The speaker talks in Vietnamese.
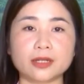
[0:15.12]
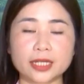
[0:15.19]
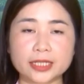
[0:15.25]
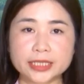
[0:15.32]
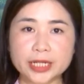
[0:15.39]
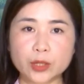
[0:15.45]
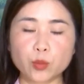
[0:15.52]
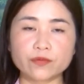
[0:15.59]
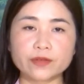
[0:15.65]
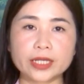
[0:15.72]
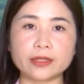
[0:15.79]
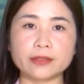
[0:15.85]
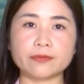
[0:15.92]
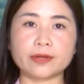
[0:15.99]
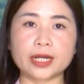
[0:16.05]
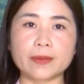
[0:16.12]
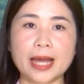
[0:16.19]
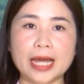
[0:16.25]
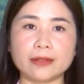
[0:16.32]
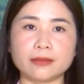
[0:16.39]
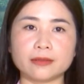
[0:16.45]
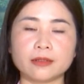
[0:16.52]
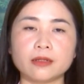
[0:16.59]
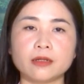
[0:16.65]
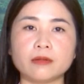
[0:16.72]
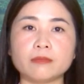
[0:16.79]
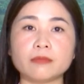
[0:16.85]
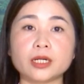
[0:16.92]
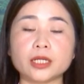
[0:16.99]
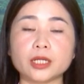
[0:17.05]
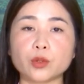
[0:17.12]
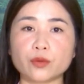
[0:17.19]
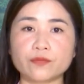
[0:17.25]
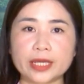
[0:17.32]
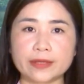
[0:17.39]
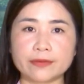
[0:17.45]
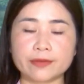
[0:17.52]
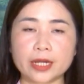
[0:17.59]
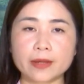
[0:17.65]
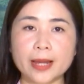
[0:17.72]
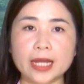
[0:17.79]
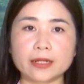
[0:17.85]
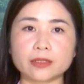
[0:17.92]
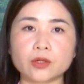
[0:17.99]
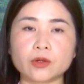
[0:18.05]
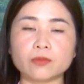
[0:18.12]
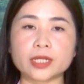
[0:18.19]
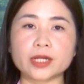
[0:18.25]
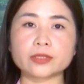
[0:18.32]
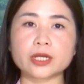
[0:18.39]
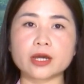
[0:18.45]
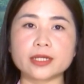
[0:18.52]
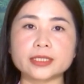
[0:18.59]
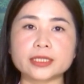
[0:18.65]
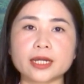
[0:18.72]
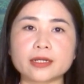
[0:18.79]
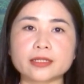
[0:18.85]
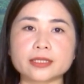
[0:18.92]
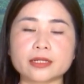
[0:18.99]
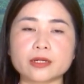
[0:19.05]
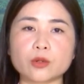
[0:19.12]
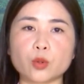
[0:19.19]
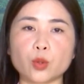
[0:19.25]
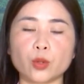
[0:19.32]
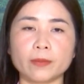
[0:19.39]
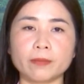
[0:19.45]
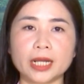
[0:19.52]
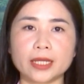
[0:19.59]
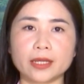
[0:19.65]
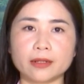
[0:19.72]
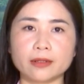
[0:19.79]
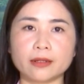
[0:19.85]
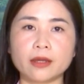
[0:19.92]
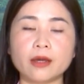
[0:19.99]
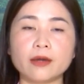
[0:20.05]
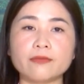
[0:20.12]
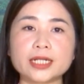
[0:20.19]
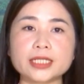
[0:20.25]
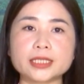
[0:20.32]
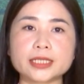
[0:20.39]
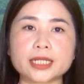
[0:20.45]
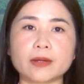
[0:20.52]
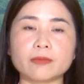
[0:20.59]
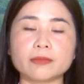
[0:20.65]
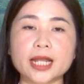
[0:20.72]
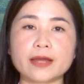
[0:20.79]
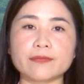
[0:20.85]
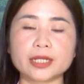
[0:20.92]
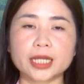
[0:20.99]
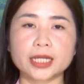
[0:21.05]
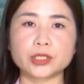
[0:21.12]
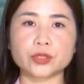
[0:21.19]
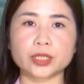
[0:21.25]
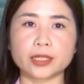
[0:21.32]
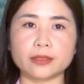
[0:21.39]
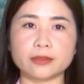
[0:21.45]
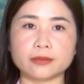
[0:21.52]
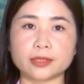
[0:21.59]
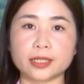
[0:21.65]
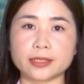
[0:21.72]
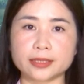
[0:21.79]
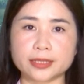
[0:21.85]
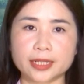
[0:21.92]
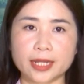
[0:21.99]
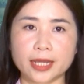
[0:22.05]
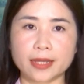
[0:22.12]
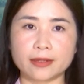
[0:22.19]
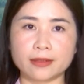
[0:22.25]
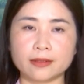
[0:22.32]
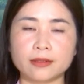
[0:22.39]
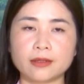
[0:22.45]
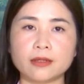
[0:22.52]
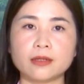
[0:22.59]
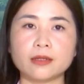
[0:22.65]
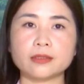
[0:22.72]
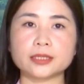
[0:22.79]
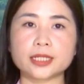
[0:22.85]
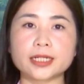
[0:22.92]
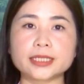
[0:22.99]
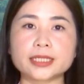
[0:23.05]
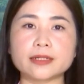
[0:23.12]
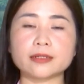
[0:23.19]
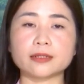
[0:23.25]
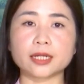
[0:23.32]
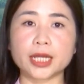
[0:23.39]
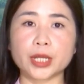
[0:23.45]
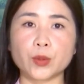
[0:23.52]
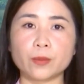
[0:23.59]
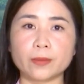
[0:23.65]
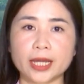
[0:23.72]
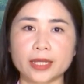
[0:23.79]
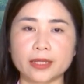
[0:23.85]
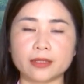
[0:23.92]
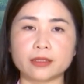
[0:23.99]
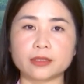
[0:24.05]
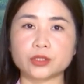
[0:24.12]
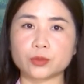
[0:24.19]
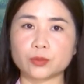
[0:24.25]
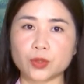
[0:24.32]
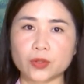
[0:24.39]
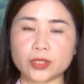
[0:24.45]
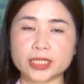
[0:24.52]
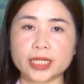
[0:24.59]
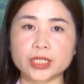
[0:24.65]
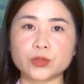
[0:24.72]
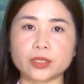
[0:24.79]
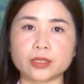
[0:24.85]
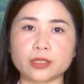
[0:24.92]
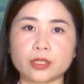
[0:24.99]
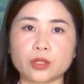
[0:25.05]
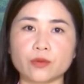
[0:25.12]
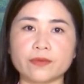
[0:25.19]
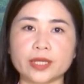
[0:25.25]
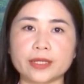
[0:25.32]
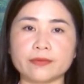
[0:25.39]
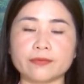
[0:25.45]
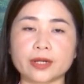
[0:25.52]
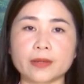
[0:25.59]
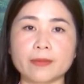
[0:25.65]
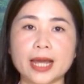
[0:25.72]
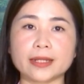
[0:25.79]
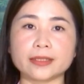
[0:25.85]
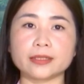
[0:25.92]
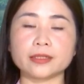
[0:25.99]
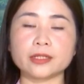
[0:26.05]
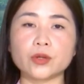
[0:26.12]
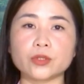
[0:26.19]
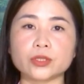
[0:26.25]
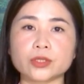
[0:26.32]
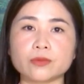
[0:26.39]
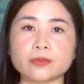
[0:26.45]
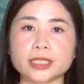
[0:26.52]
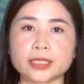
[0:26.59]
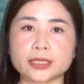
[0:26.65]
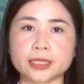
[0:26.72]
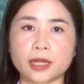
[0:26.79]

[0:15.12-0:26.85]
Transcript: Kính chào quý vị và các bạn. Mời quý vị và các bạn cùng theo dõi trang cơ sở của huyện Bắc Yên phát trên sóng Đài Phát thanh Truyền hình tỉnh Sơn La. Trang cơ sở ngày hôm nay chúng tôi sẽ chuyển tới quý vị và các bạn những nội dung chính